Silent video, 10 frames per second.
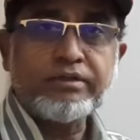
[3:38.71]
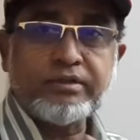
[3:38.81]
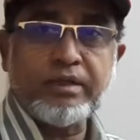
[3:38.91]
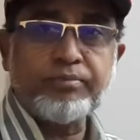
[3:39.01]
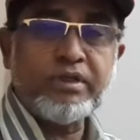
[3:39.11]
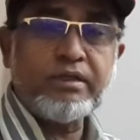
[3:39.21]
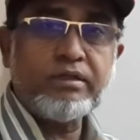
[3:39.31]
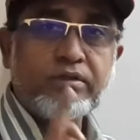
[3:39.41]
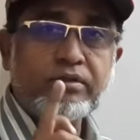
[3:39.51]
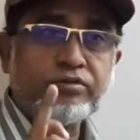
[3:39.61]
তেমনি
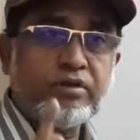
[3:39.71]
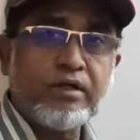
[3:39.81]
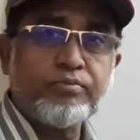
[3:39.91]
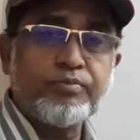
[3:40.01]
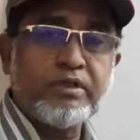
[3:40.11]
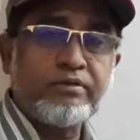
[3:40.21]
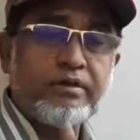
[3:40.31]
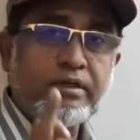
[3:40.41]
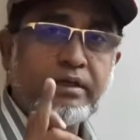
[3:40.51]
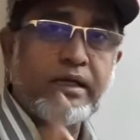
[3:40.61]
ষাট মিনিটে
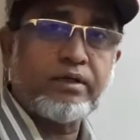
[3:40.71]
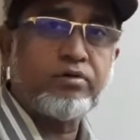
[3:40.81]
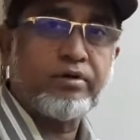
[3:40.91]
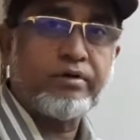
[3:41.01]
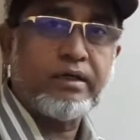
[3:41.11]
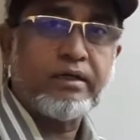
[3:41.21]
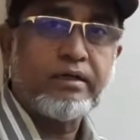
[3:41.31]
এক ঘন্টা